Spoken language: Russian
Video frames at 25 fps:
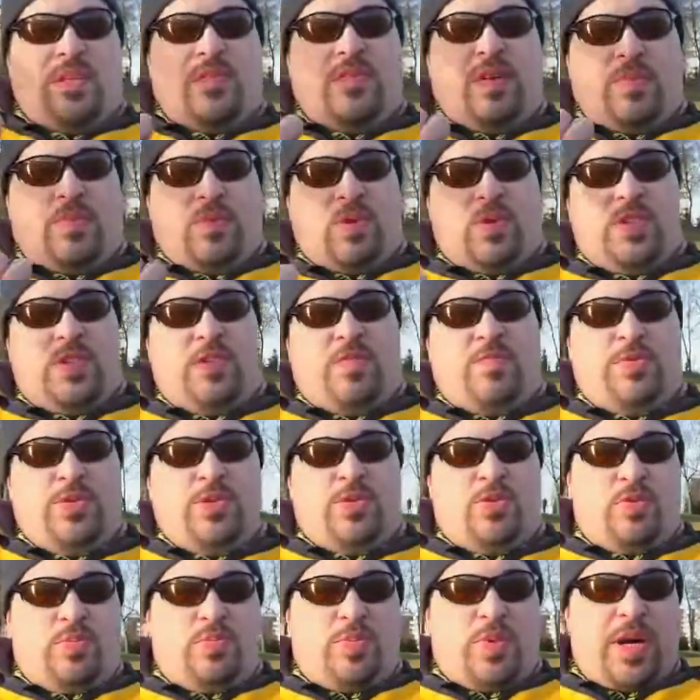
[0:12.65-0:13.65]
Вопросов
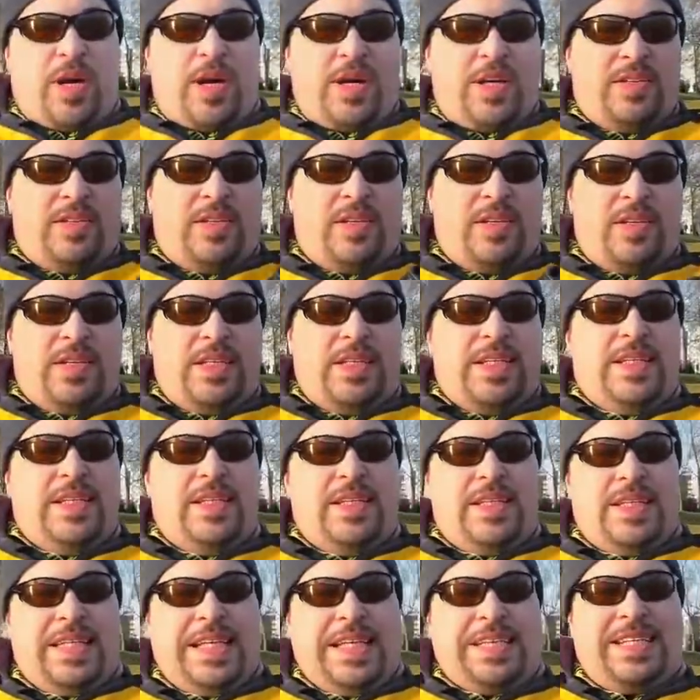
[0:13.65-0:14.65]
поступает,
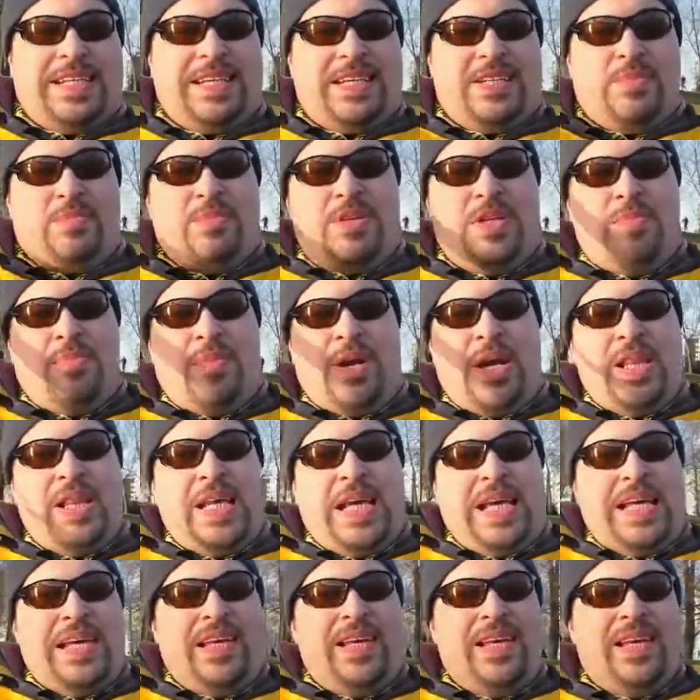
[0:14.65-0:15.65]
так скажем, немало,